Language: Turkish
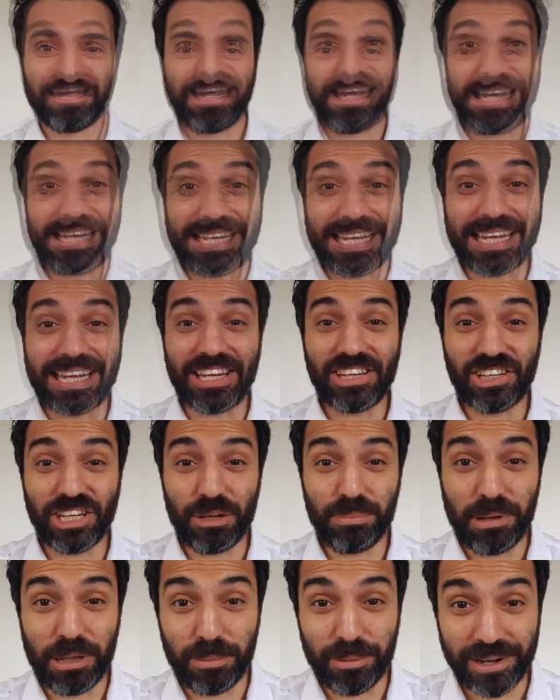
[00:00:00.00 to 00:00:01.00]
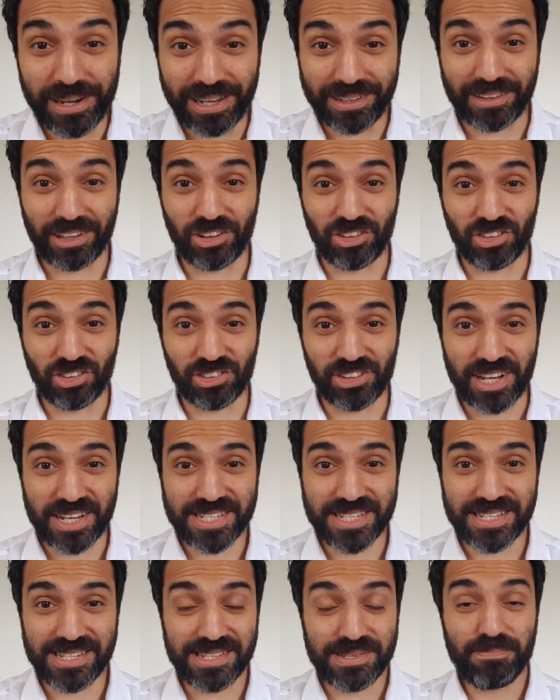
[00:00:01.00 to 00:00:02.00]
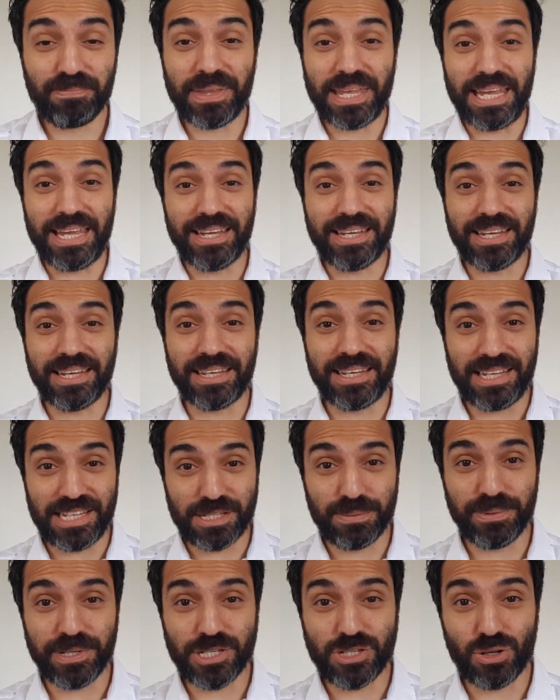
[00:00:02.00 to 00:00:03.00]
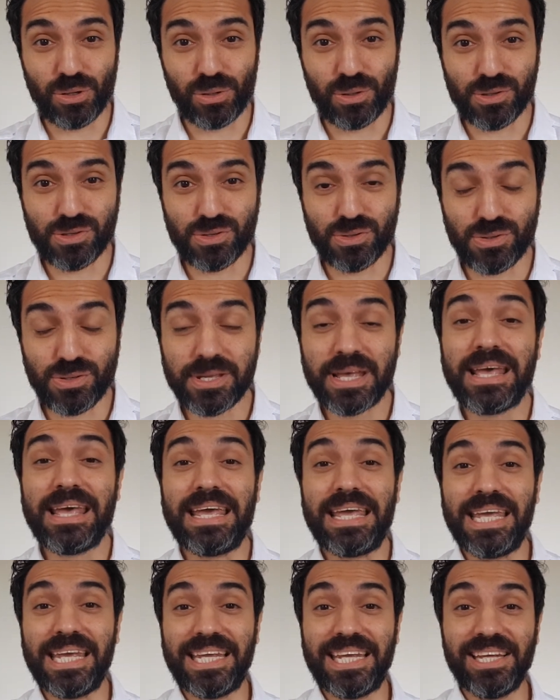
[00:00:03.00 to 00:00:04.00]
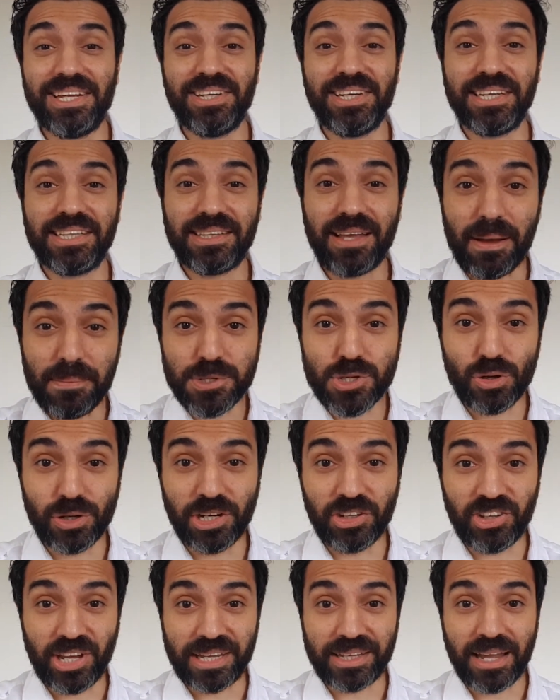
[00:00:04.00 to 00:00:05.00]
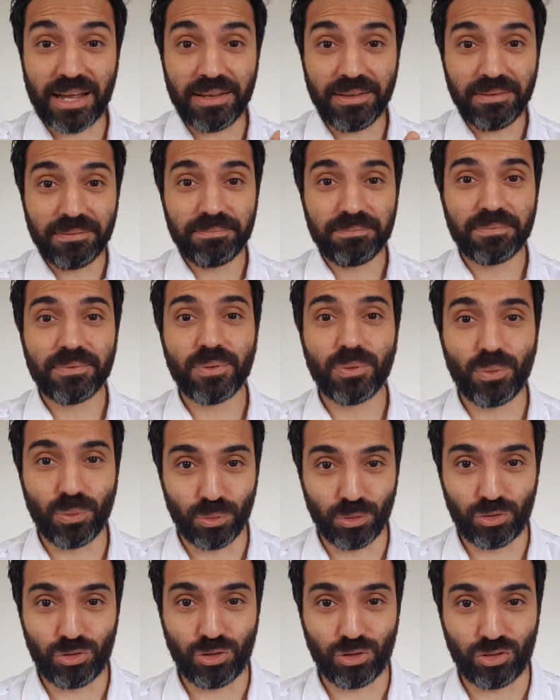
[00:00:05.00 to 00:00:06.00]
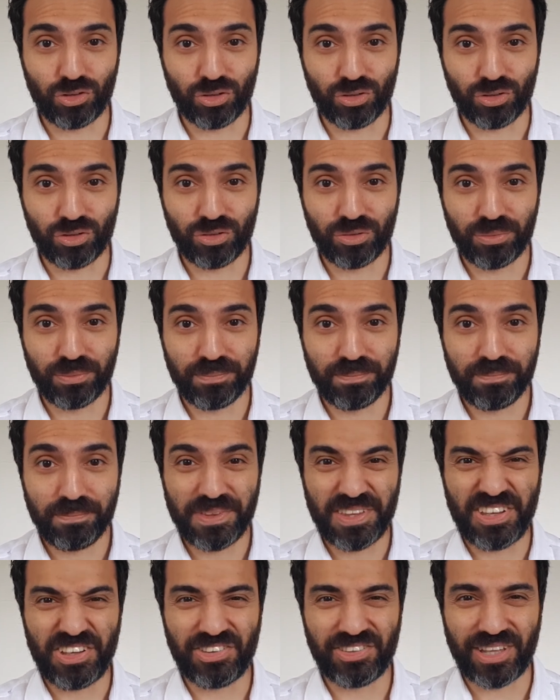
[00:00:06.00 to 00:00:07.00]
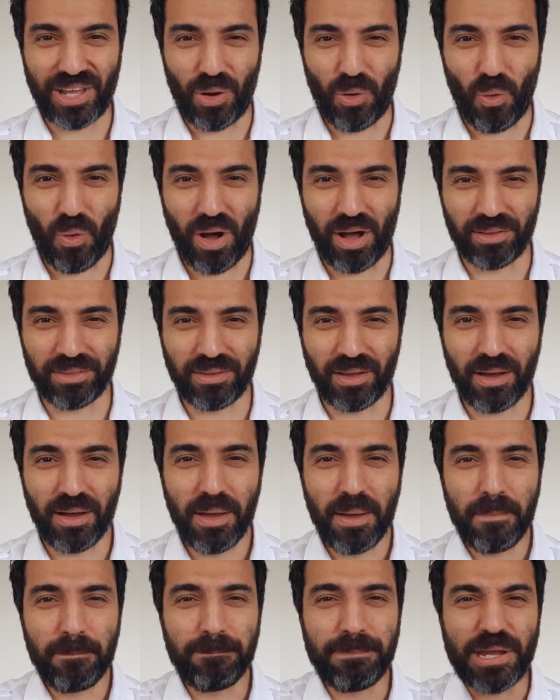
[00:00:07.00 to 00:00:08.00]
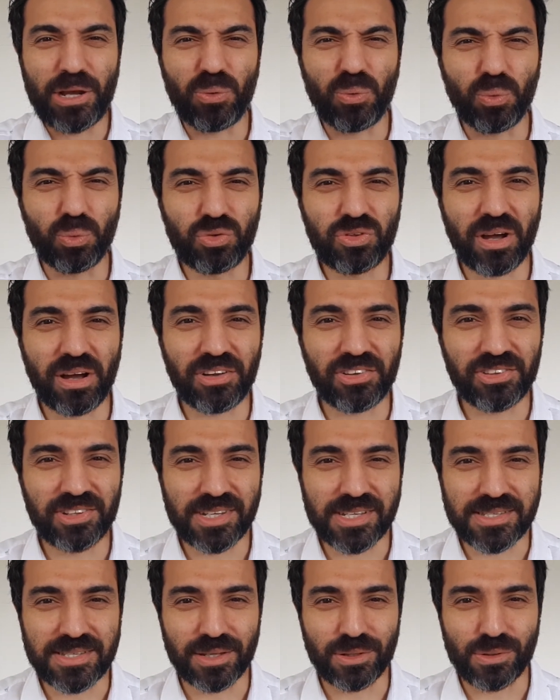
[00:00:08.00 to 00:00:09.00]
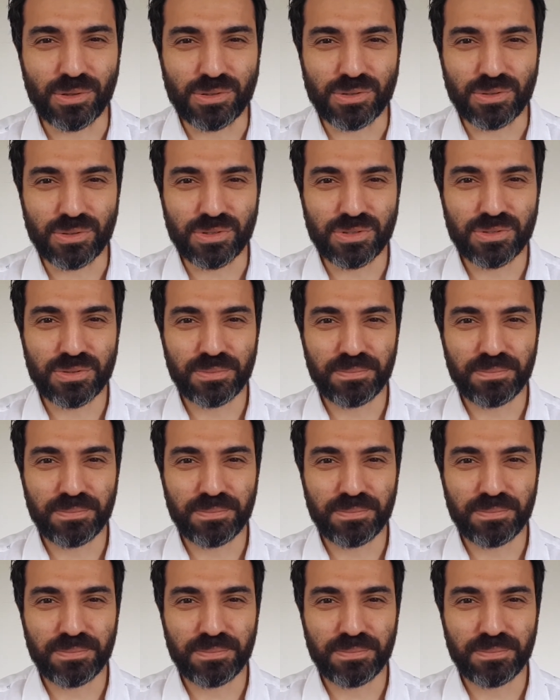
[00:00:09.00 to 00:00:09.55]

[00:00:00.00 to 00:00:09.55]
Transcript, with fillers: İki kişiyi birbiriyle tanıştıracaksınız. İlkinin ismini söylüyorsunuz. İkinciyi tam söyleyecekken unutuyorsunuz. İşte o anda bir utanç hissediyorsunuz.